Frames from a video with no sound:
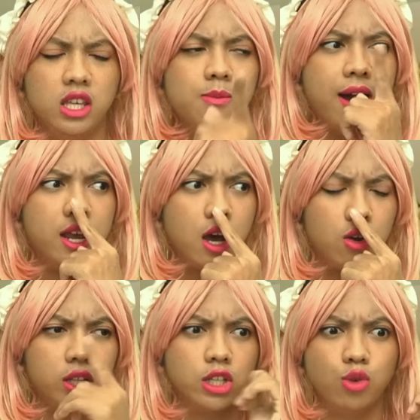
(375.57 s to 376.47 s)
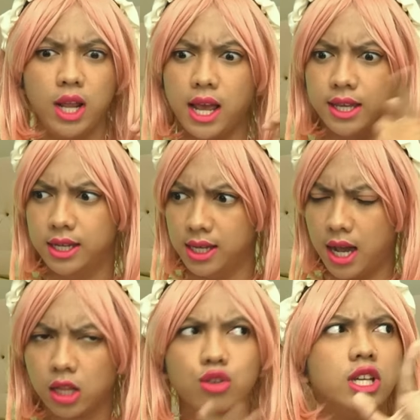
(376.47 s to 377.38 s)
Gimana kalau kita culik aja
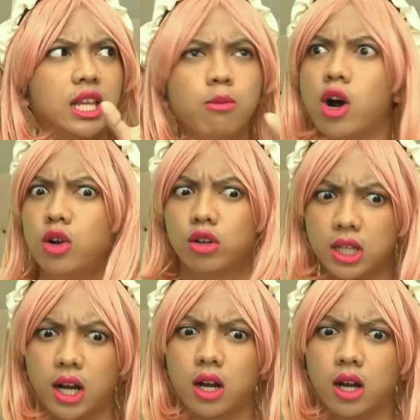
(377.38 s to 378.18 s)
dia terus kita bawa ke dokter?